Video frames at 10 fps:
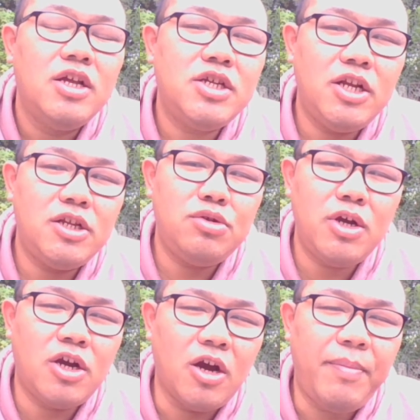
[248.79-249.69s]
这里
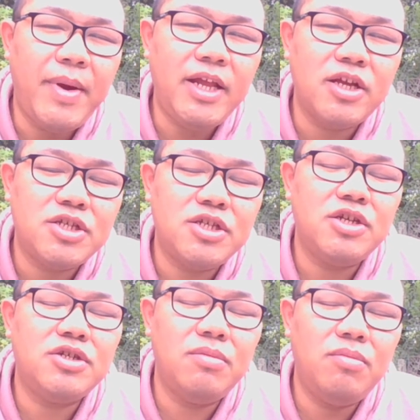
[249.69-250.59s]
最可悲的是，
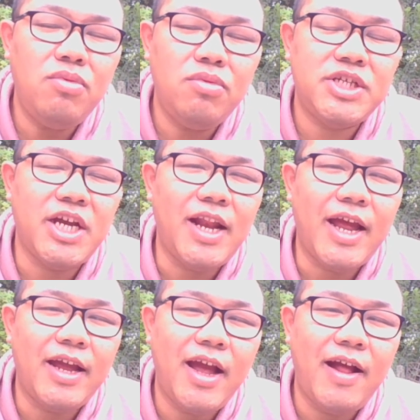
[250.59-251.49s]
就是目前
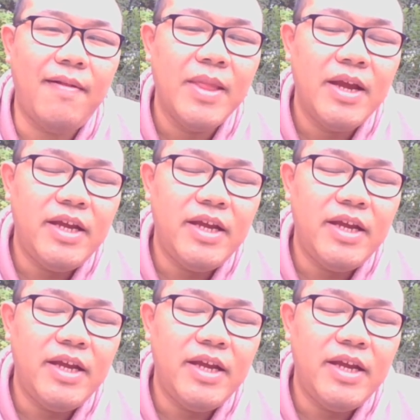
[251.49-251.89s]
来看，